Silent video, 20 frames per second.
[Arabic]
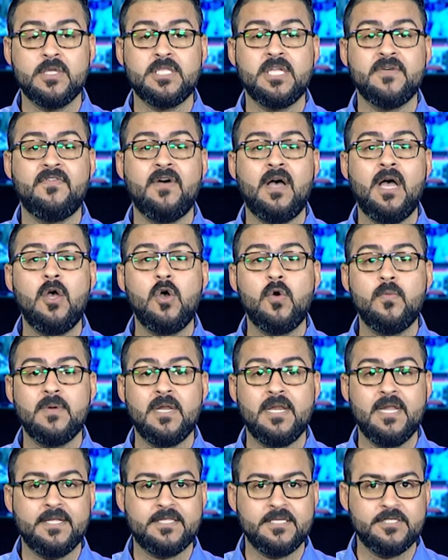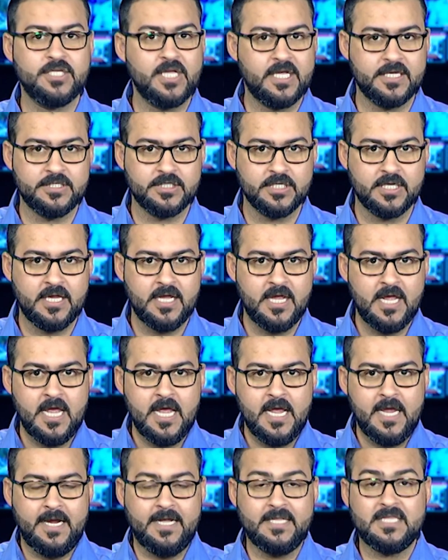ودفعهم للاحتجاج
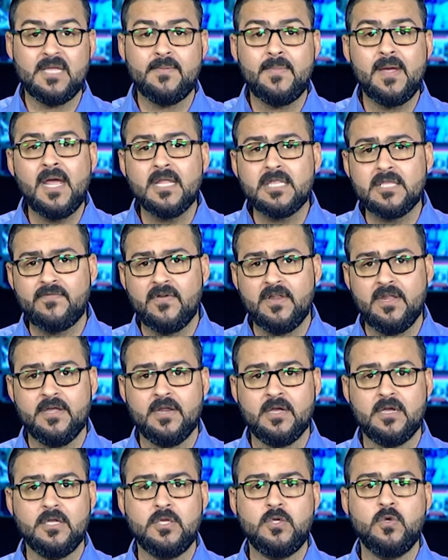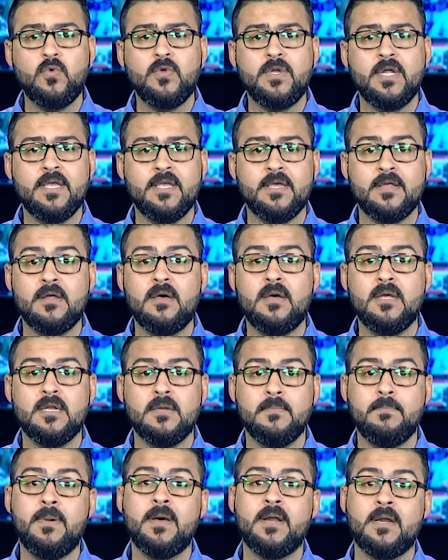عندما يهتف العراقيون
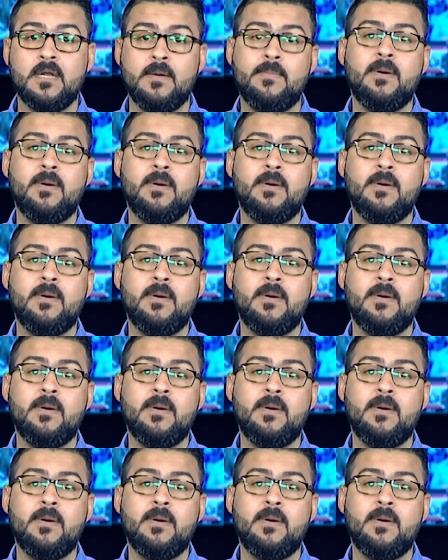إيران برا